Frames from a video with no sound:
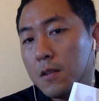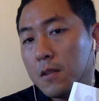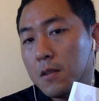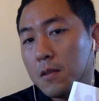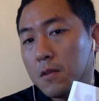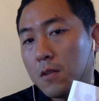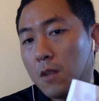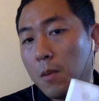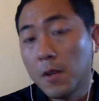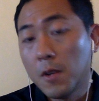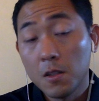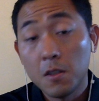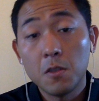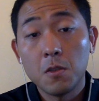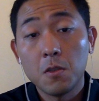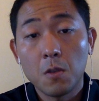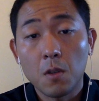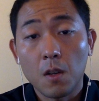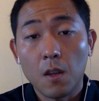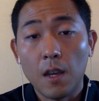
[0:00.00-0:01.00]
설명을 드릴
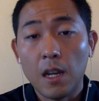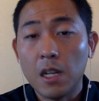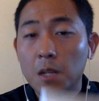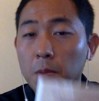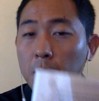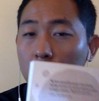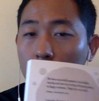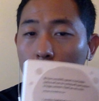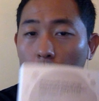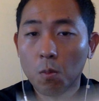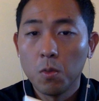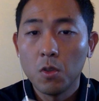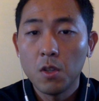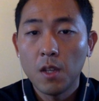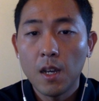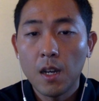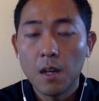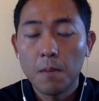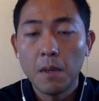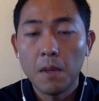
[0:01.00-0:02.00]
수 있게 아니면
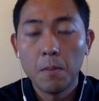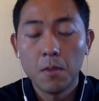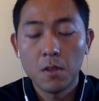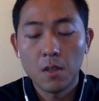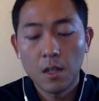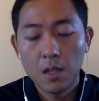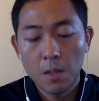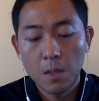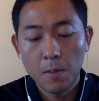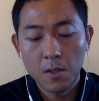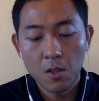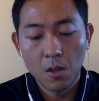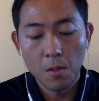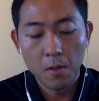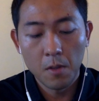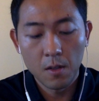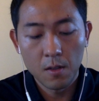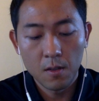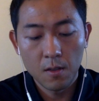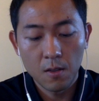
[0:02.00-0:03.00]
동포대학 멤버들한테만
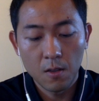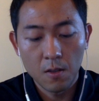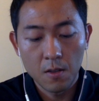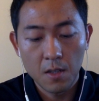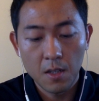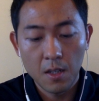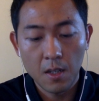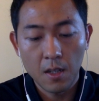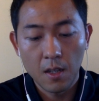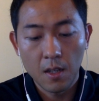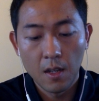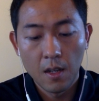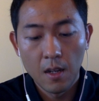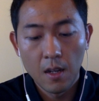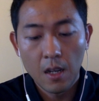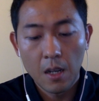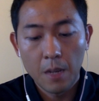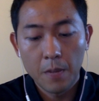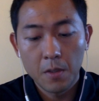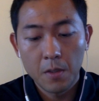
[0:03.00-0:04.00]
설명을 드리든지
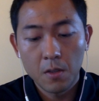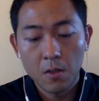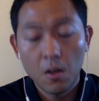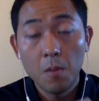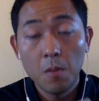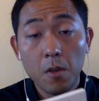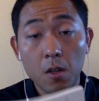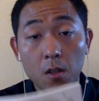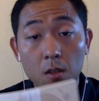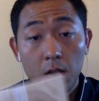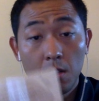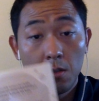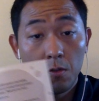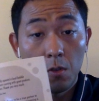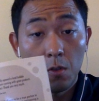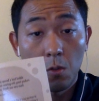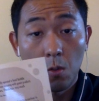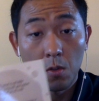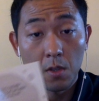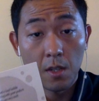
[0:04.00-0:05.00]
아무튼 설명을 드릴 수
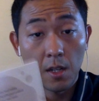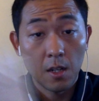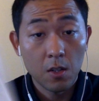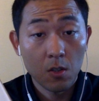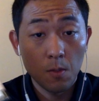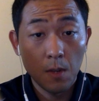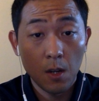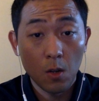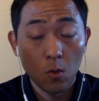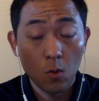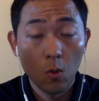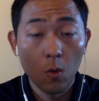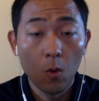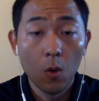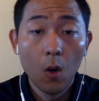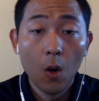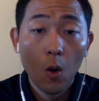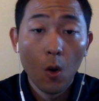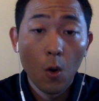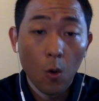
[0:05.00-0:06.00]
있도록 제가 좀 하고
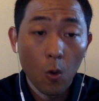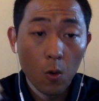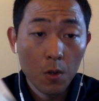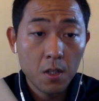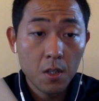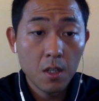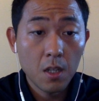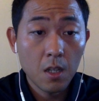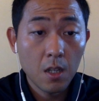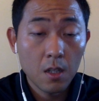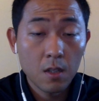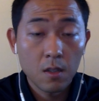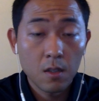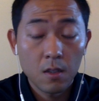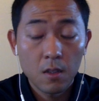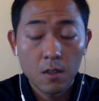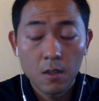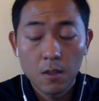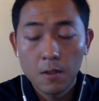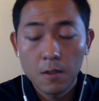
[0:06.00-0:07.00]
혹시
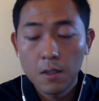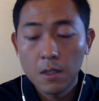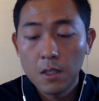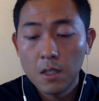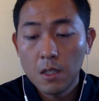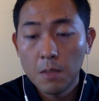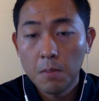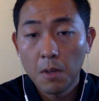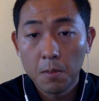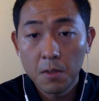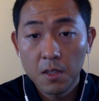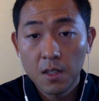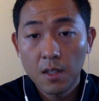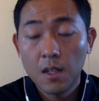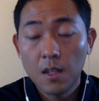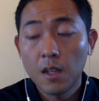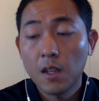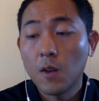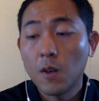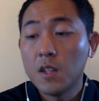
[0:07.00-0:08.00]
그 이 버블티
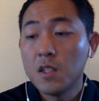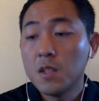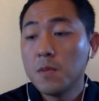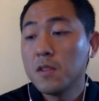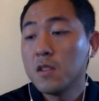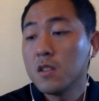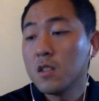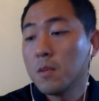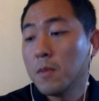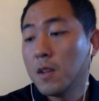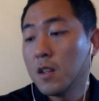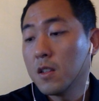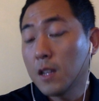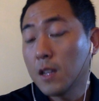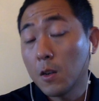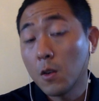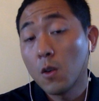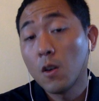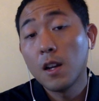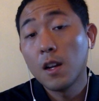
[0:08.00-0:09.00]
가게에 관심 있으시면
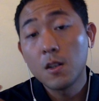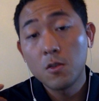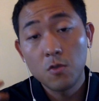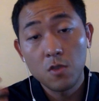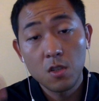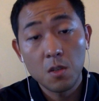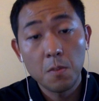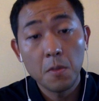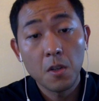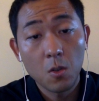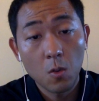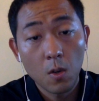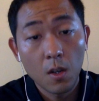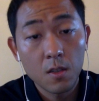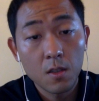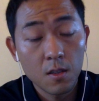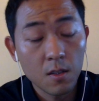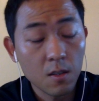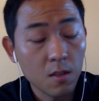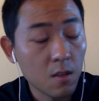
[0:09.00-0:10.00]
따로 연락을 주시면
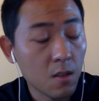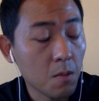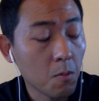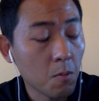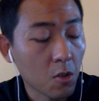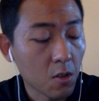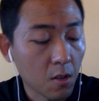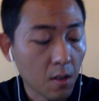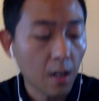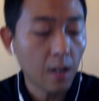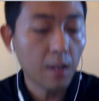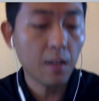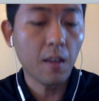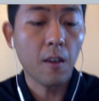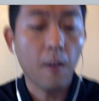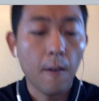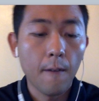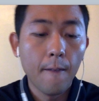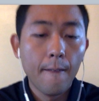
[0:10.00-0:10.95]
도와드리는지 뭐 그렇게 할게요.